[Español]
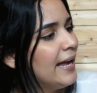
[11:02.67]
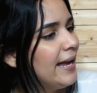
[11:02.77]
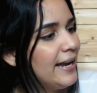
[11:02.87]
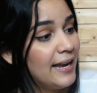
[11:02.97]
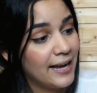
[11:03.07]

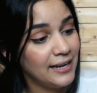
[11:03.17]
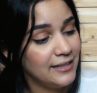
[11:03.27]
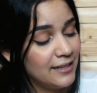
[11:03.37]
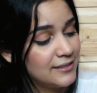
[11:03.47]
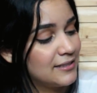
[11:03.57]
Eh, la
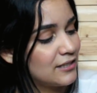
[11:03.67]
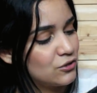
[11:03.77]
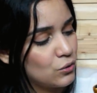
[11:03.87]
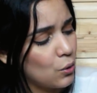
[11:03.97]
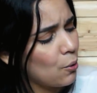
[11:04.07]
calidad está
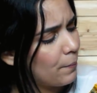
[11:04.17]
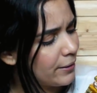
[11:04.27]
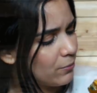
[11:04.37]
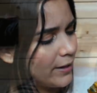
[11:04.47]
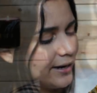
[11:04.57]

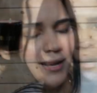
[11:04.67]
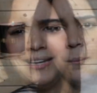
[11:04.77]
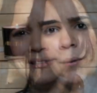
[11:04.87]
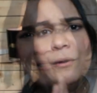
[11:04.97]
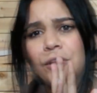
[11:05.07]
súper buena.
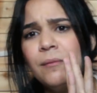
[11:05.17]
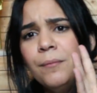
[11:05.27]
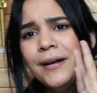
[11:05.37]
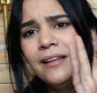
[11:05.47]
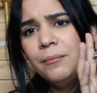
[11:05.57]
Por último,
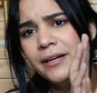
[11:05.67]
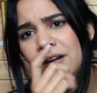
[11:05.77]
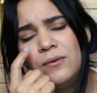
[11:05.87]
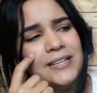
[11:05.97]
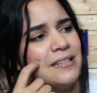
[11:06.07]
para
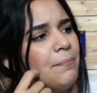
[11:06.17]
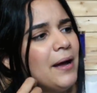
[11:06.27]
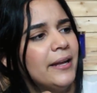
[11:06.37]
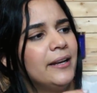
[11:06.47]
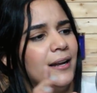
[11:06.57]
terminar con esa
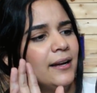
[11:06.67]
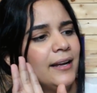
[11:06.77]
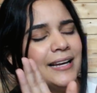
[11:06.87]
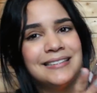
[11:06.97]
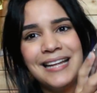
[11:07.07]
página,
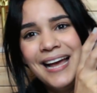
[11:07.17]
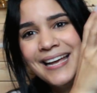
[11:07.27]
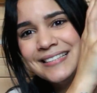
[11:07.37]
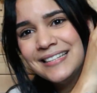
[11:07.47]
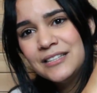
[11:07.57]
está
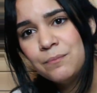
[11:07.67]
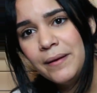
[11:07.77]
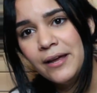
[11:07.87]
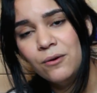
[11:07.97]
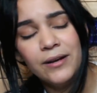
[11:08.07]
este
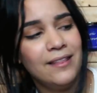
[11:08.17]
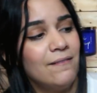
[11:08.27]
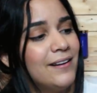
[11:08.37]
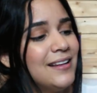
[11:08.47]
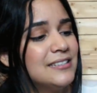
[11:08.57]
espejo que de
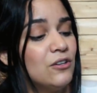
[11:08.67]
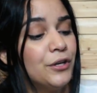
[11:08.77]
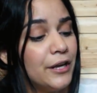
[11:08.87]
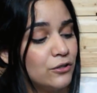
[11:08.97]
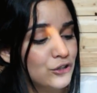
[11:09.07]
verdad se lo
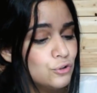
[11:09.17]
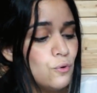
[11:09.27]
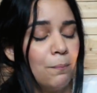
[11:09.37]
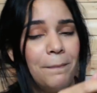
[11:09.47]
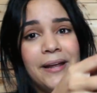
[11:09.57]
quiero
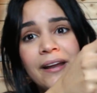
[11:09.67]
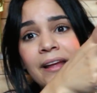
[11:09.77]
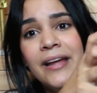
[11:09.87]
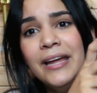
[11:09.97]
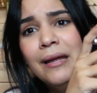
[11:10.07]
súper,
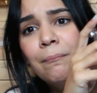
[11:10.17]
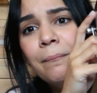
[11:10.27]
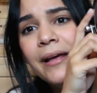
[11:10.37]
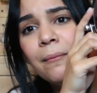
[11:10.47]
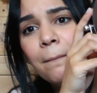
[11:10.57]

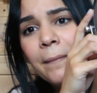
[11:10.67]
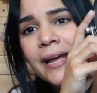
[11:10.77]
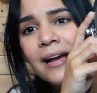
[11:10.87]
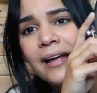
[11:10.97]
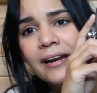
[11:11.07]
hiper,
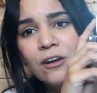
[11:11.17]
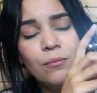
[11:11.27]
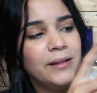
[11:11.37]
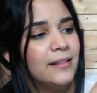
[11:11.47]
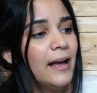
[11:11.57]
mega
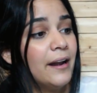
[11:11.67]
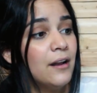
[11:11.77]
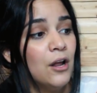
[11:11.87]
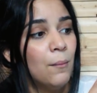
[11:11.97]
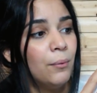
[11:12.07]
recomendar
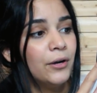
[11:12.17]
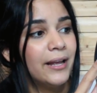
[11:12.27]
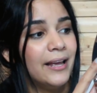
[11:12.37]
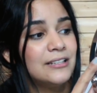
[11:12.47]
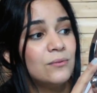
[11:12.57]

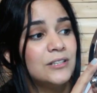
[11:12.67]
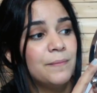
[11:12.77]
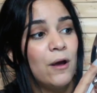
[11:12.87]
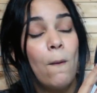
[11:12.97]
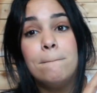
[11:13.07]
porque es un
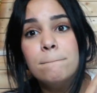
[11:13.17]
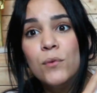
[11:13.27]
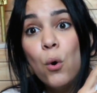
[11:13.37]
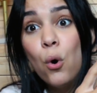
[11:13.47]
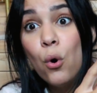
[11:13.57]
espejo
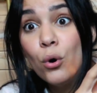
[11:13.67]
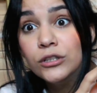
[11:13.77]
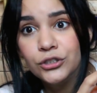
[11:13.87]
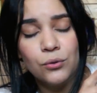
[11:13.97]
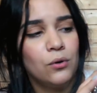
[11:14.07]

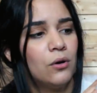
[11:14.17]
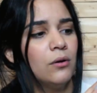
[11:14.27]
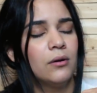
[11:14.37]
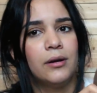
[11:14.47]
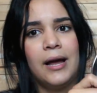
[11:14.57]
muy
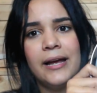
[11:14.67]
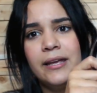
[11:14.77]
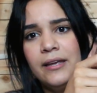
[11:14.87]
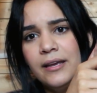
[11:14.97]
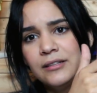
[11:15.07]
chulo.
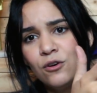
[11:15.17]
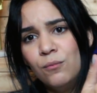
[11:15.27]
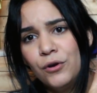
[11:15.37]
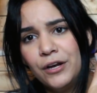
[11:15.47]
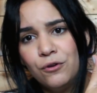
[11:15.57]
Aquí es
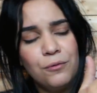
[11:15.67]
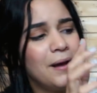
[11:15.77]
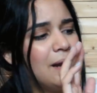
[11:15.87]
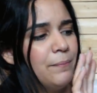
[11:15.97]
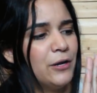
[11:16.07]
como que
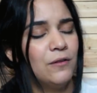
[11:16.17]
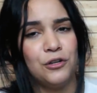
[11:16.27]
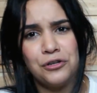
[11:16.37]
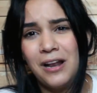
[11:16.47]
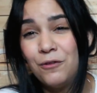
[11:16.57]
normal, pero del
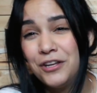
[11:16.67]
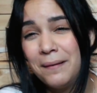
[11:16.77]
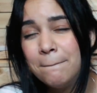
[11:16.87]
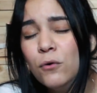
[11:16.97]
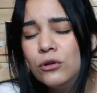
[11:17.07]
otro lado
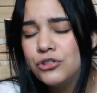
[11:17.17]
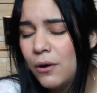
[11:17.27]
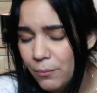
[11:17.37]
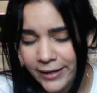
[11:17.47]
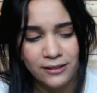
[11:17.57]
tiene
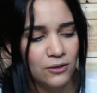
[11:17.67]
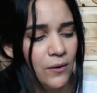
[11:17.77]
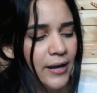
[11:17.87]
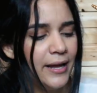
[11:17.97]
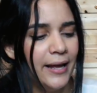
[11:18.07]
mucho aumento.